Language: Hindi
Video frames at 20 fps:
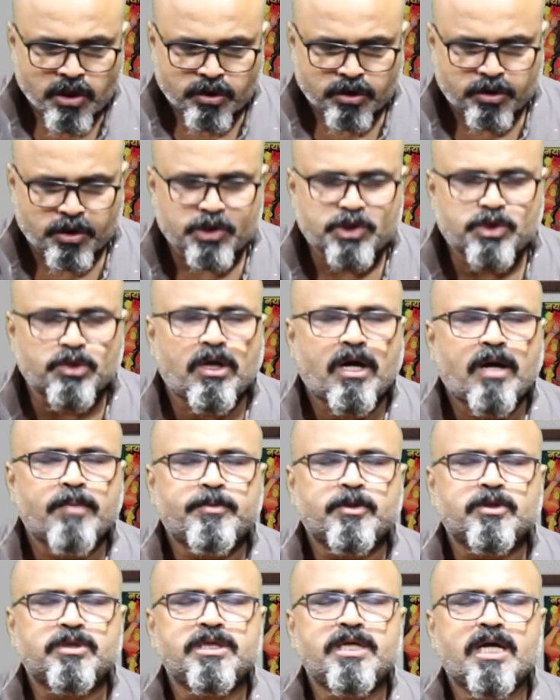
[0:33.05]
तो दोस्तों
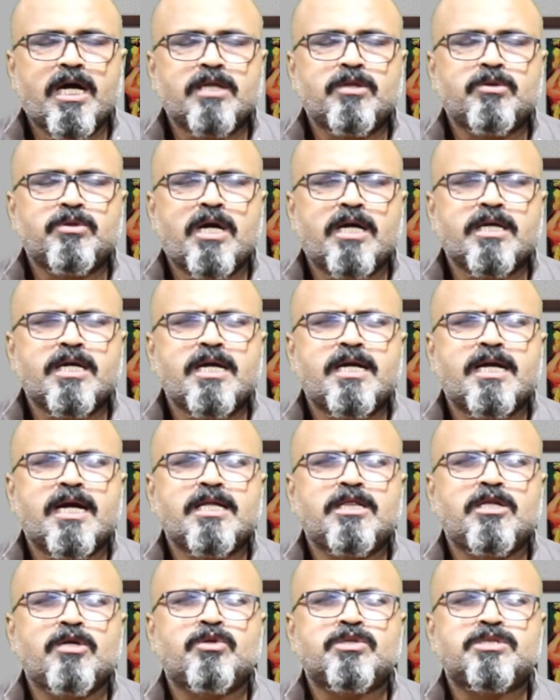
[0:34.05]
आपको तो याद होगा कि
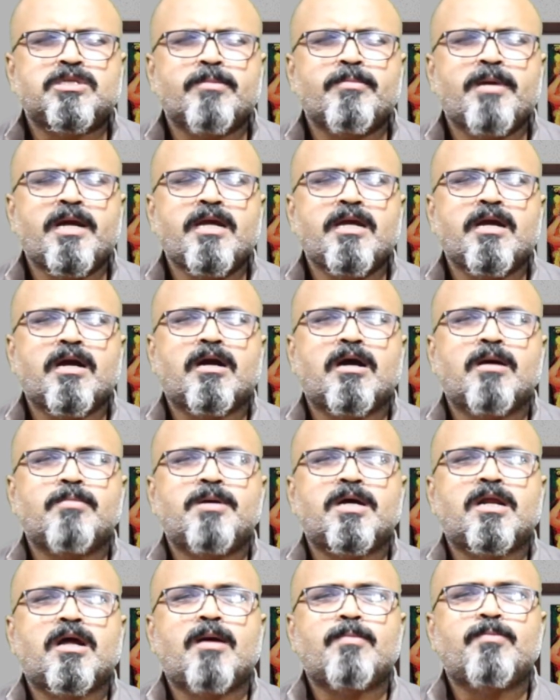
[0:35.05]
कई दिनों से मैं ये
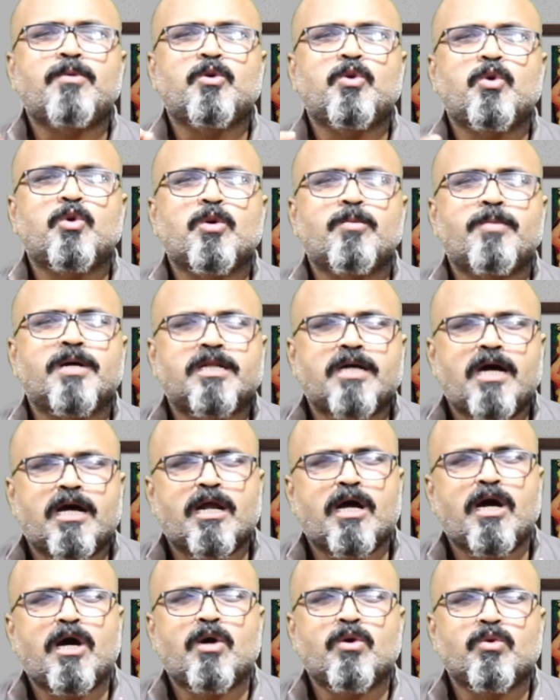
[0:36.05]
खबर आप लोगों को बता
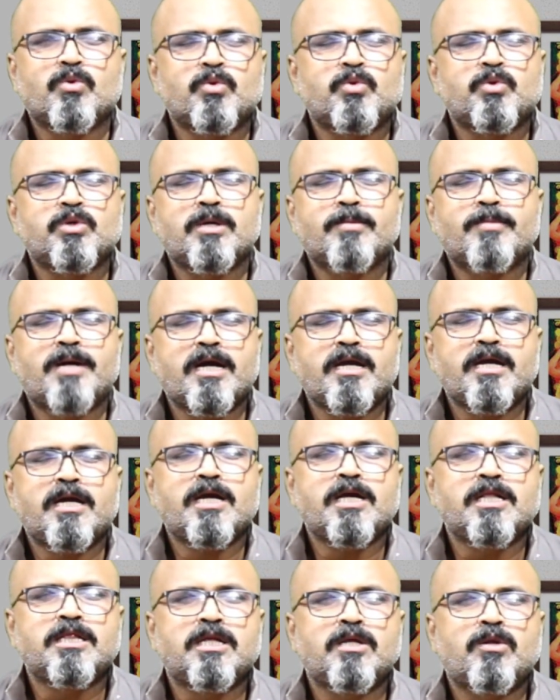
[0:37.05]
रहा हूं कि भाई
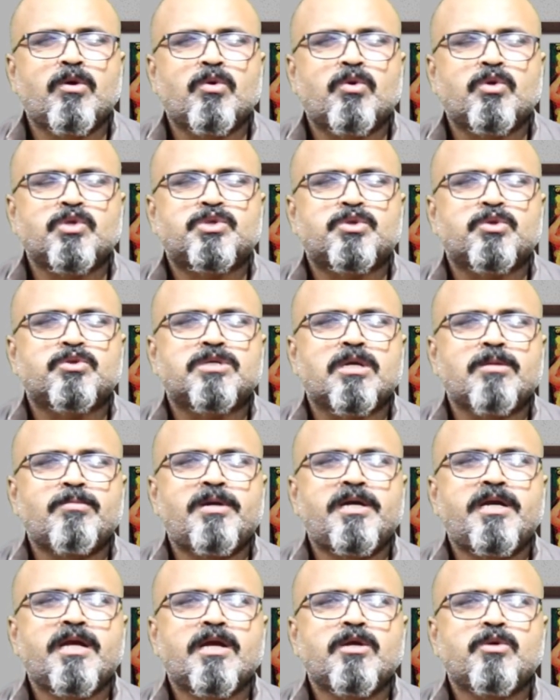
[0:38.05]
इन दिनों कुछ सोशल
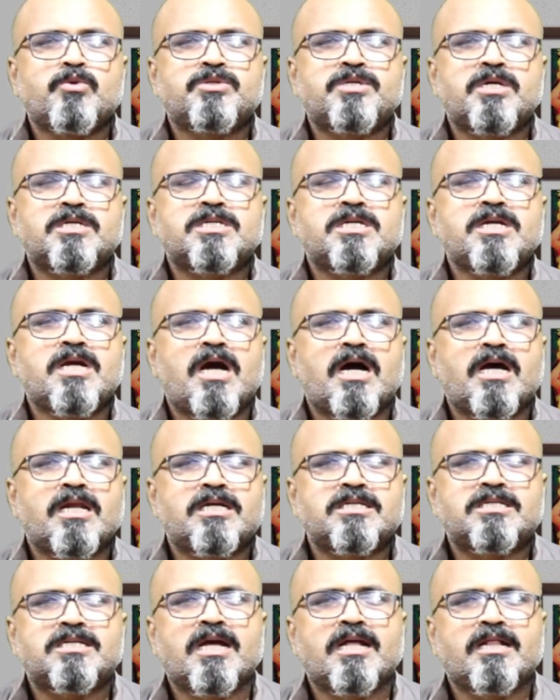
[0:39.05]
मीडिया यूजर्स की
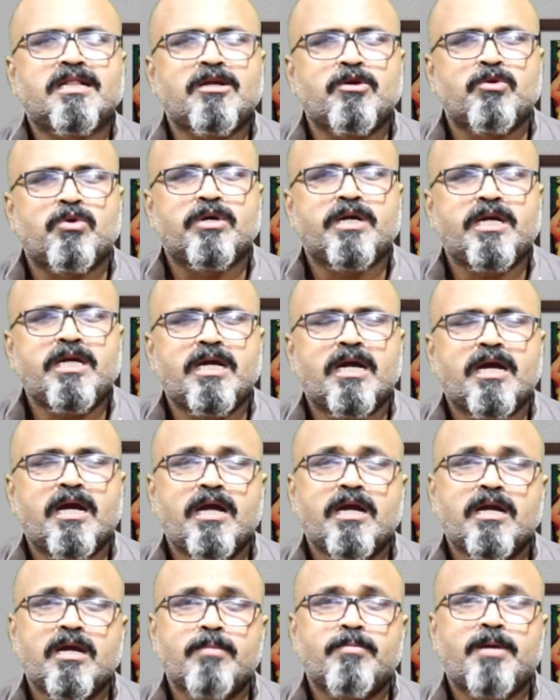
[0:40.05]
हालत ऐसी हो गई
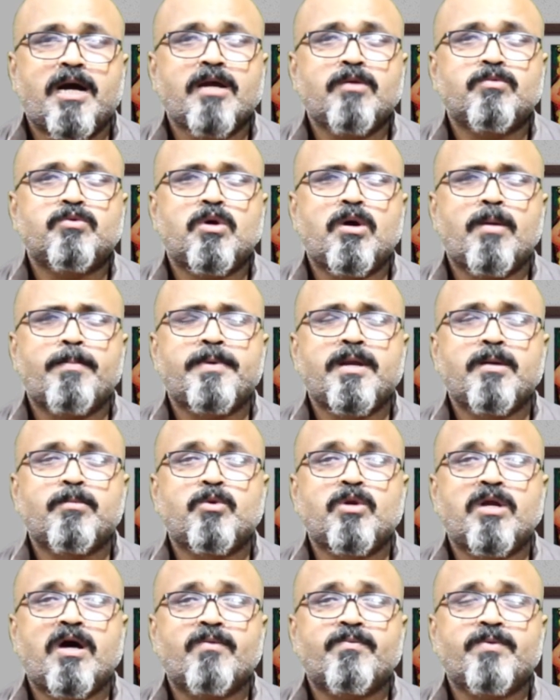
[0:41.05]
है कि भाई वो अपने
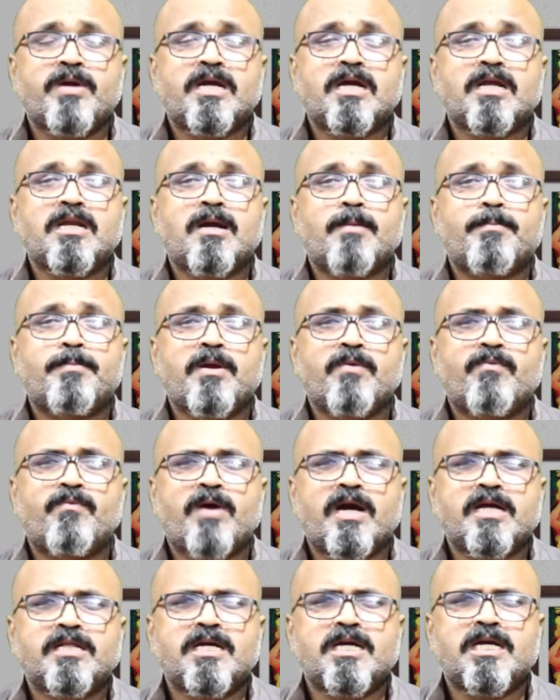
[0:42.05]
मुनाफे के लिए अपने
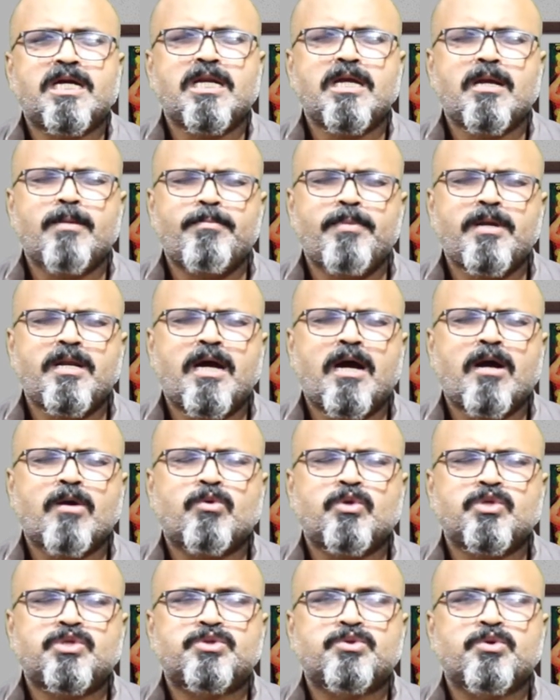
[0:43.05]
फायदे के लिए बिना
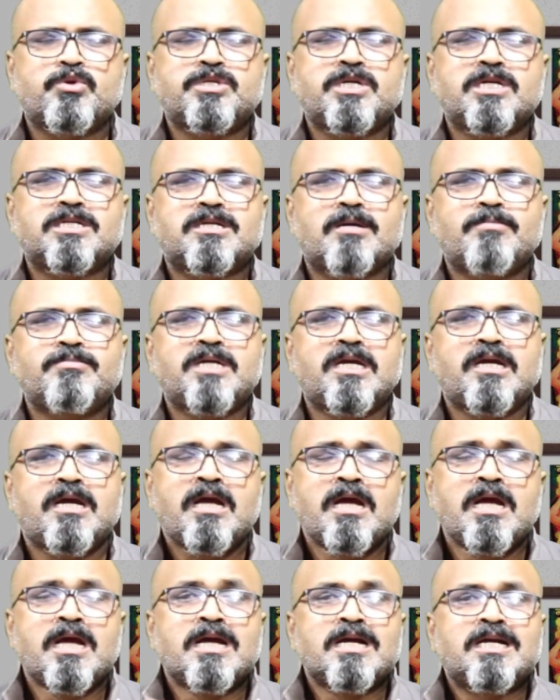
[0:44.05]
कुछ सोचे समझे
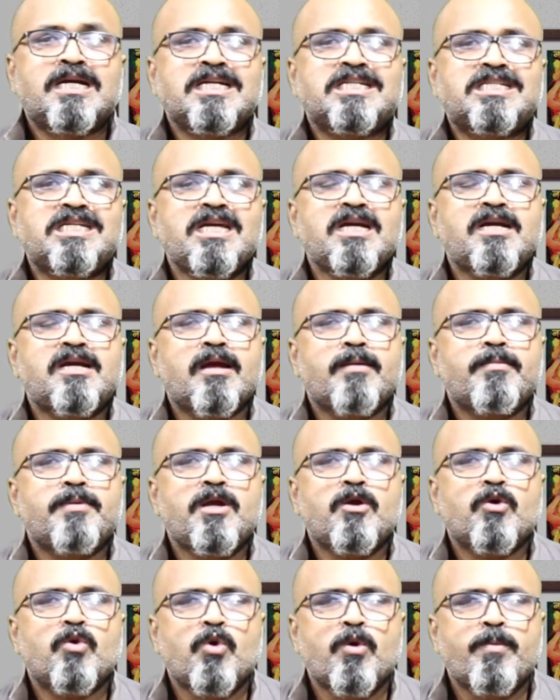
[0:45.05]
किसी के
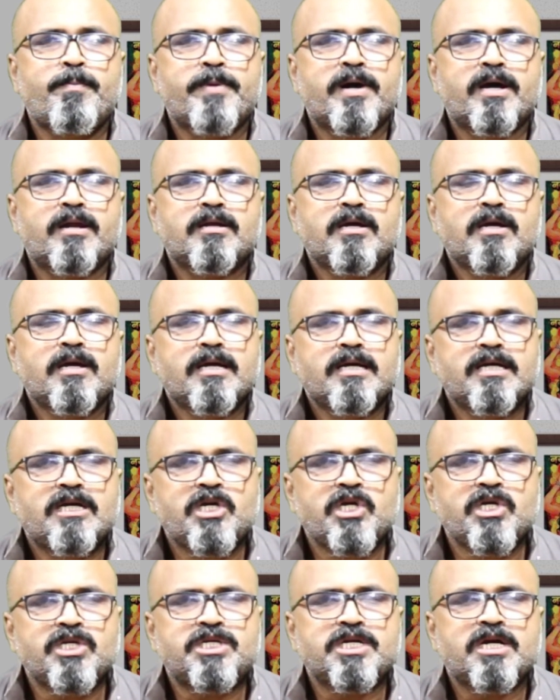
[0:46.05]
भी ऊपर
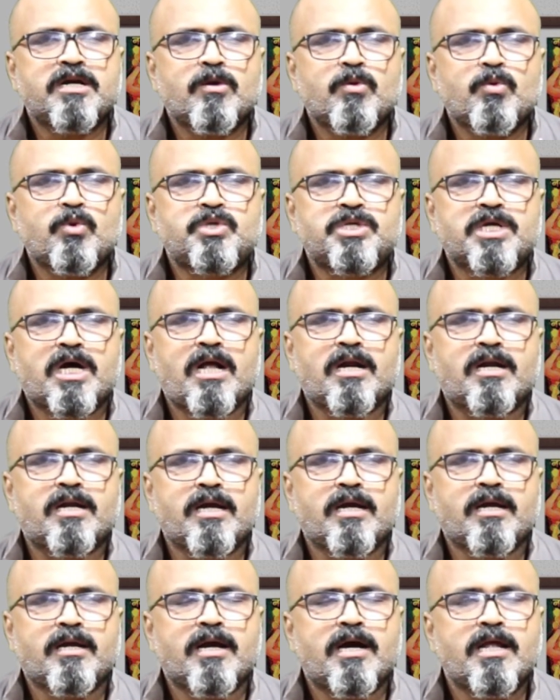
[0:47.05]
कीचड़ उछाल
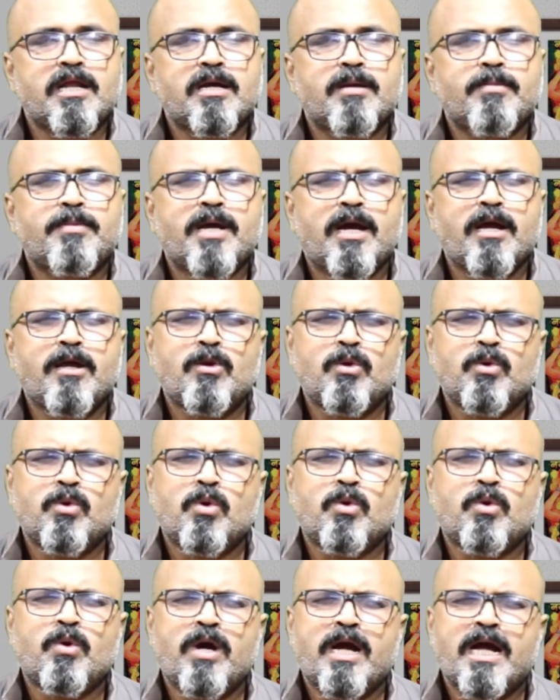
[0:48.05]
रहे हैं यानी कि भैया इन
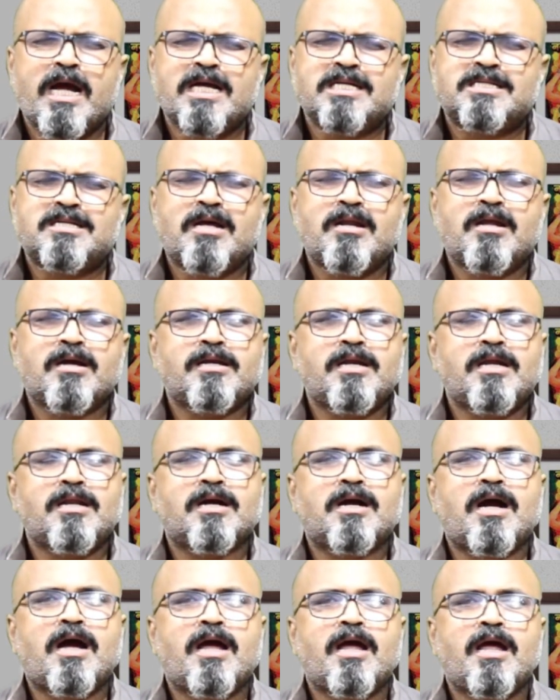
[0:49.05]
लोगों को ऐसा लगने
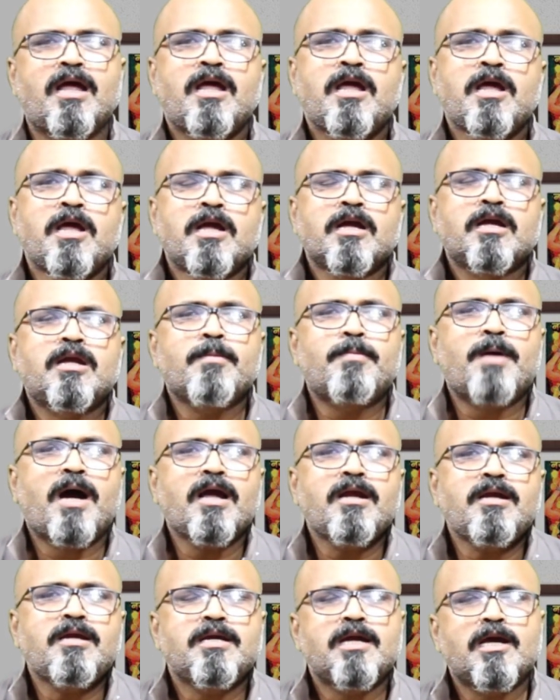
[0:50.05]
लगा है कि
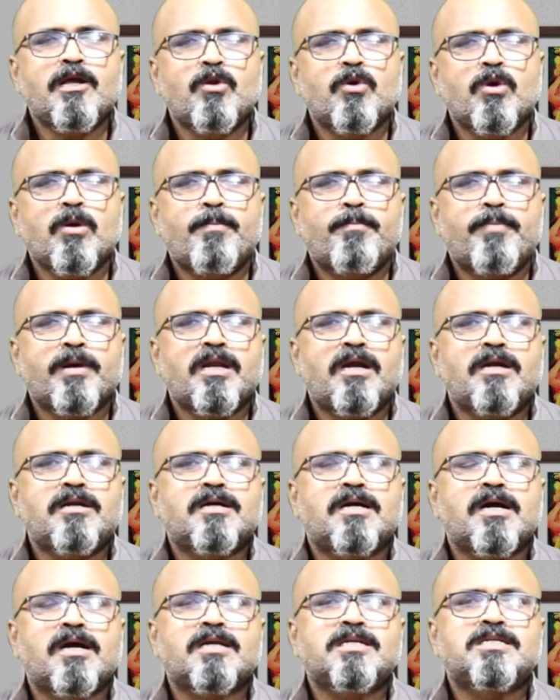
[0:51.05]
भाई ये लोग
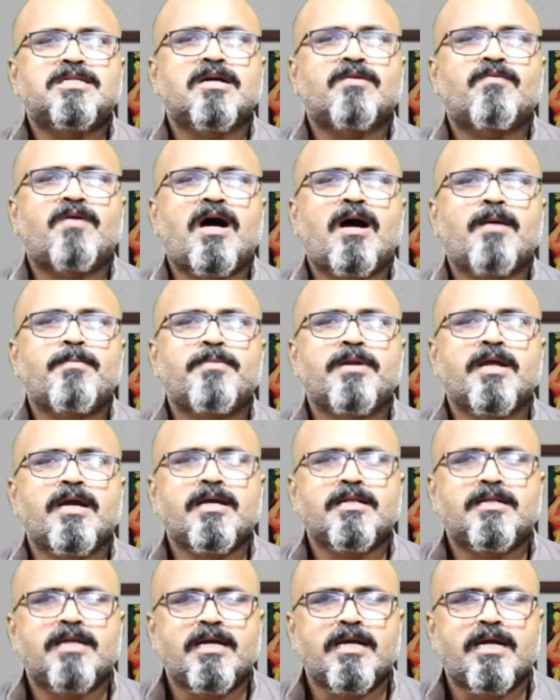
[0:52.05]
पलट कर जवाब
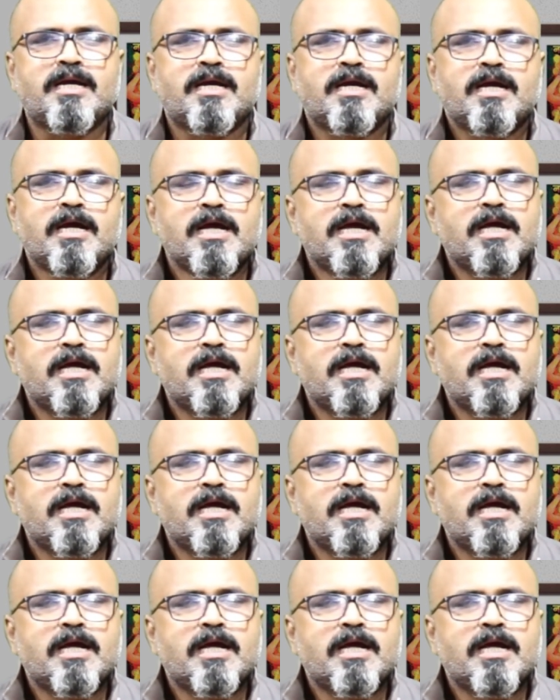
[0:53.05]
नहीं देंगे